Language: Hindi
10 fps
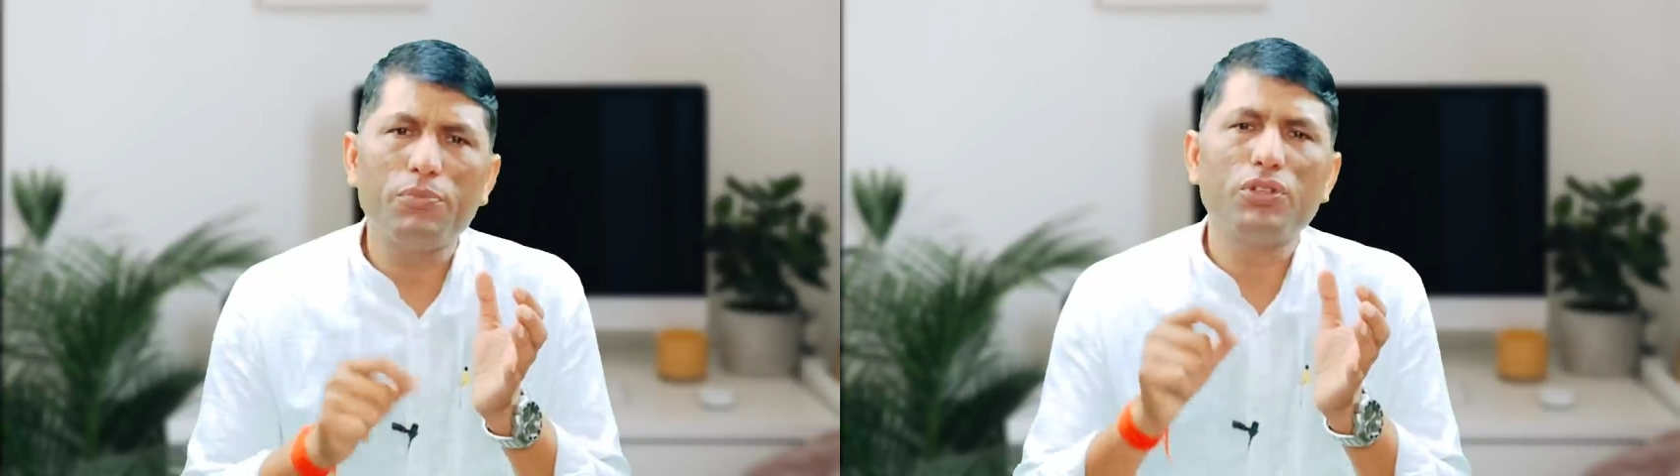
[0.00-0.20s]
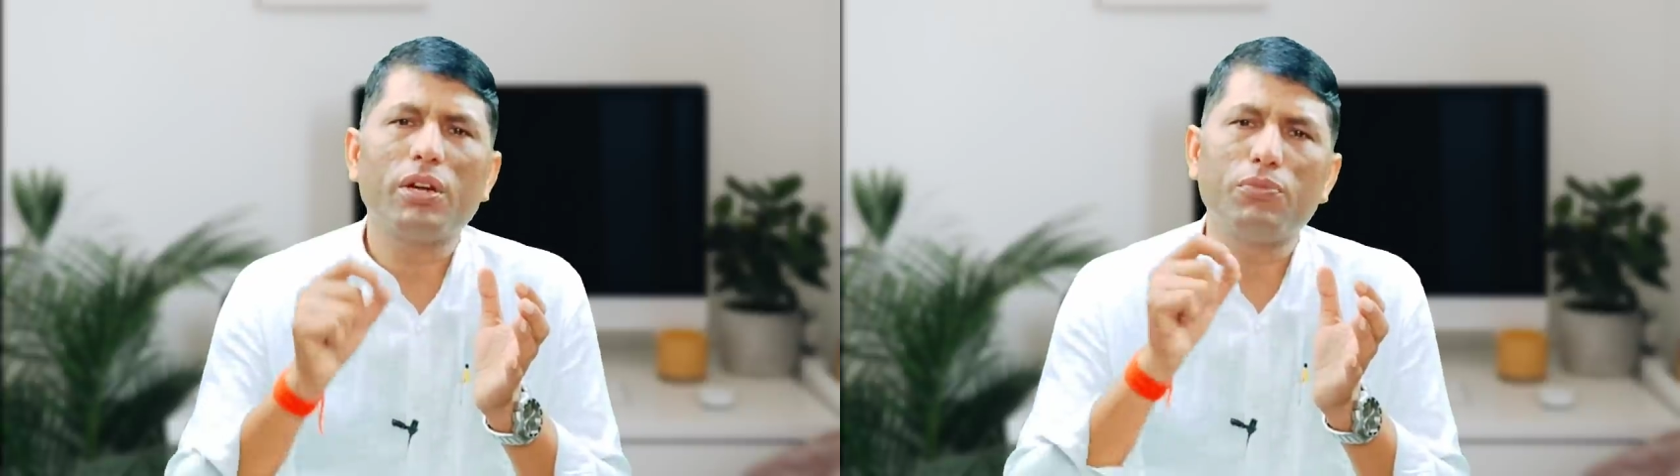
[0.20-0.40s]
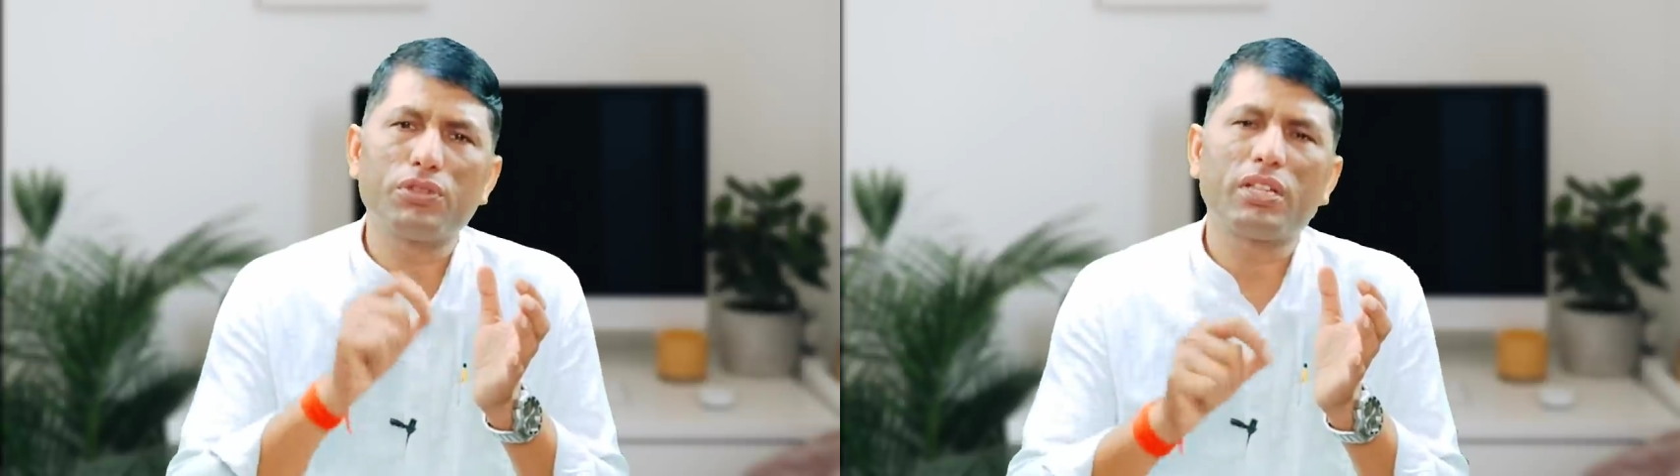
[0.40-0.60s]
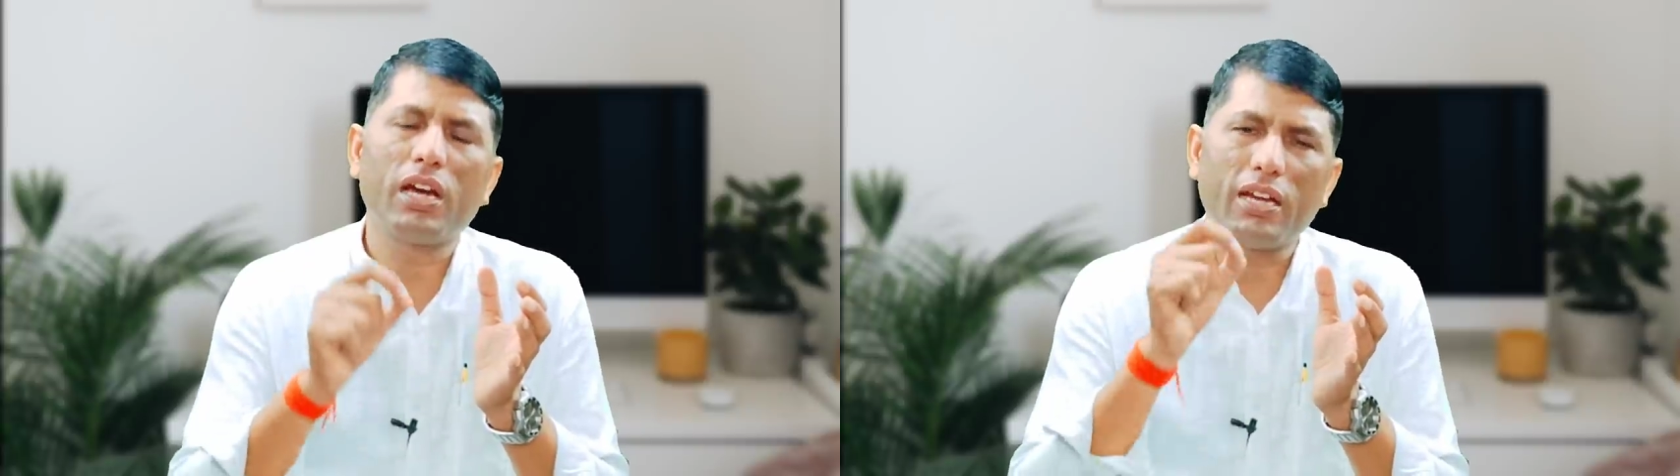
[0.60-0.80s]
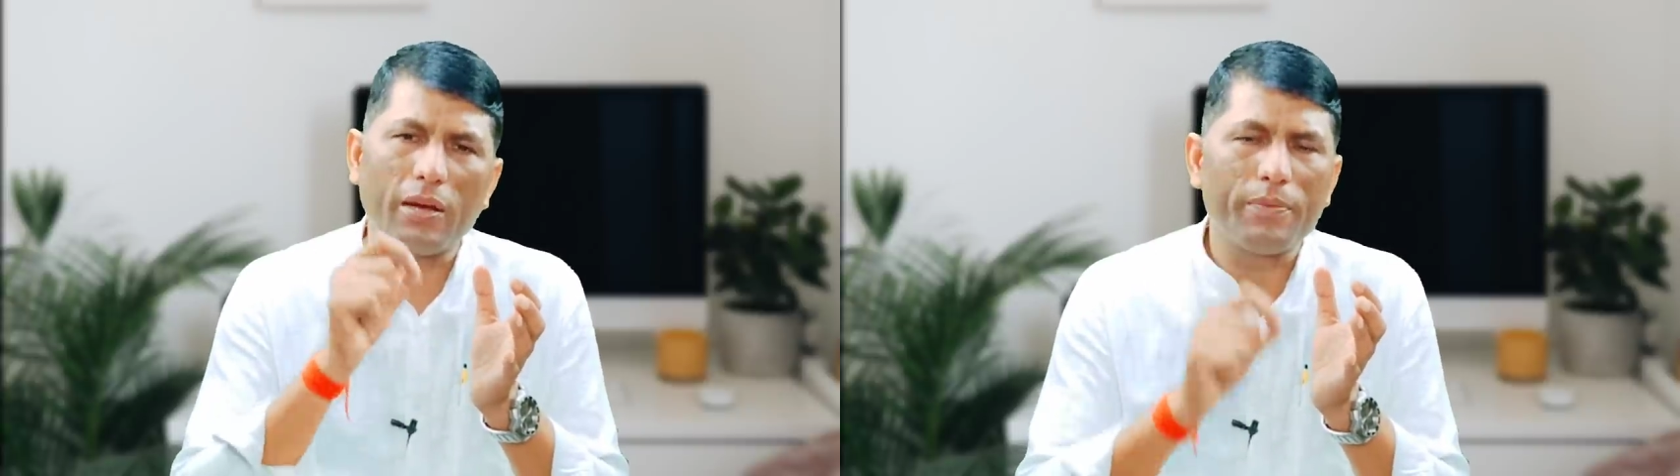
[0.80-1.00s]
आप मेरा
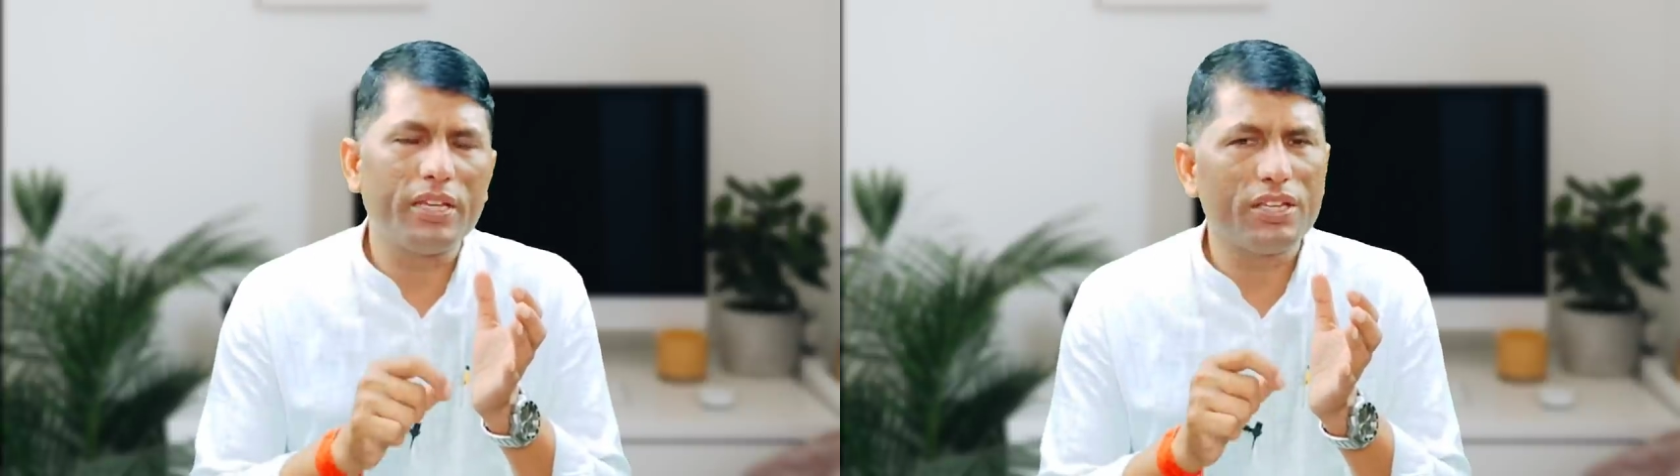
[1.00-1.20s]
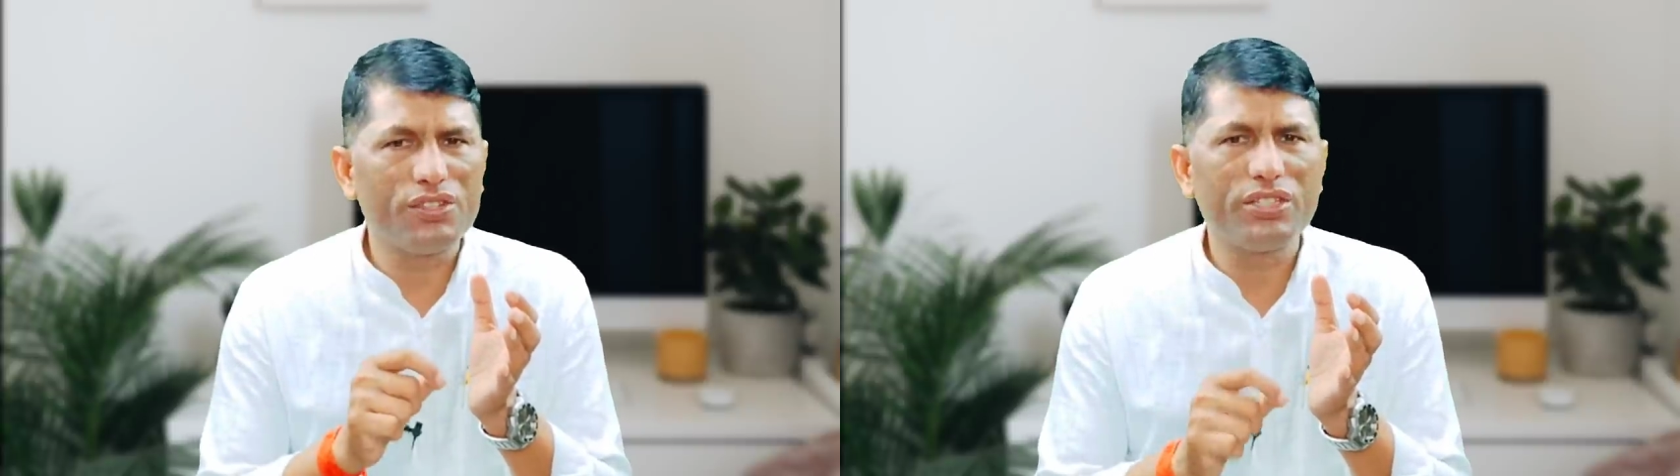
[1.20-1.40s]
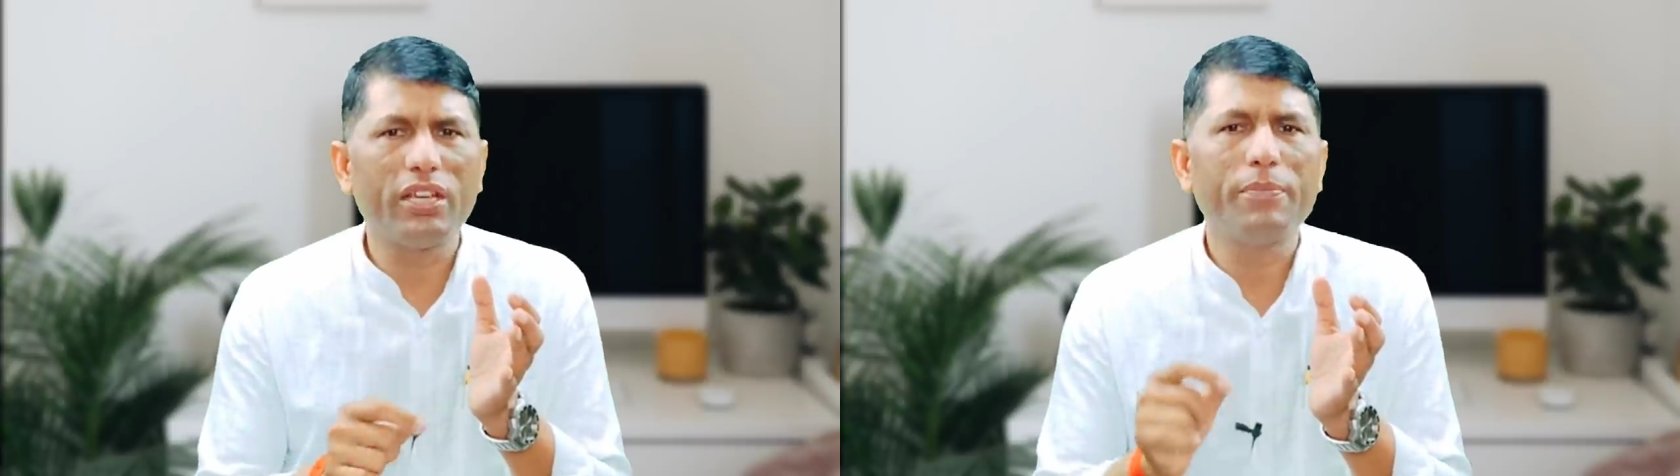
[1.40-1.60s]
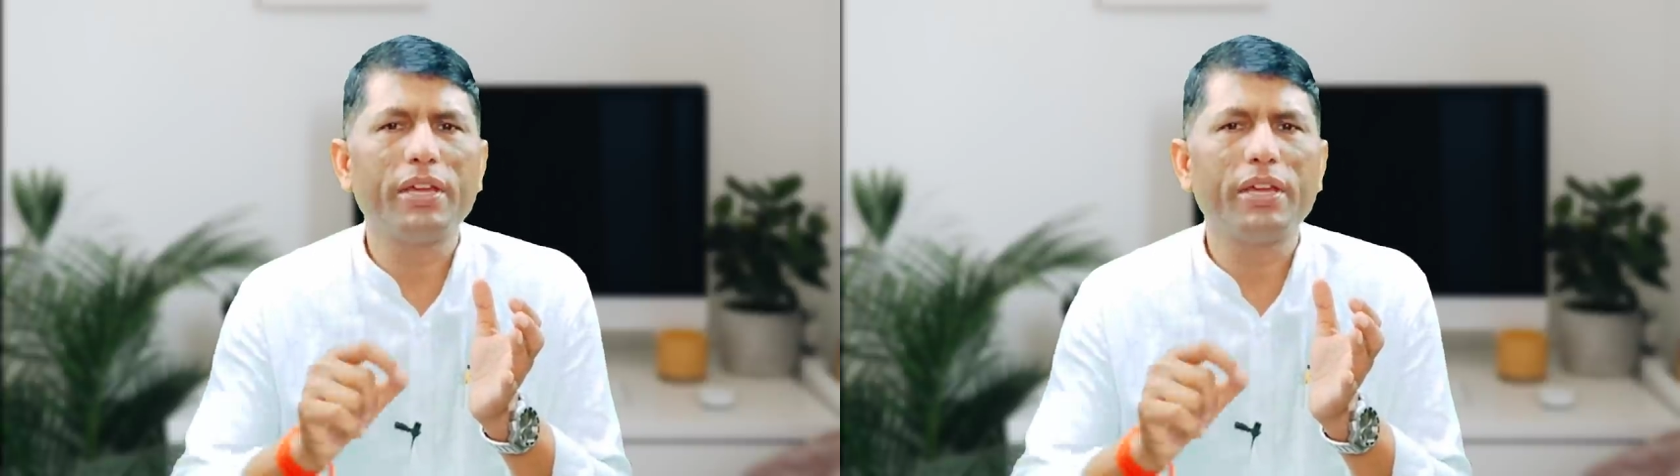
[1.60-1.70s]
भुगतान अभी कीजिए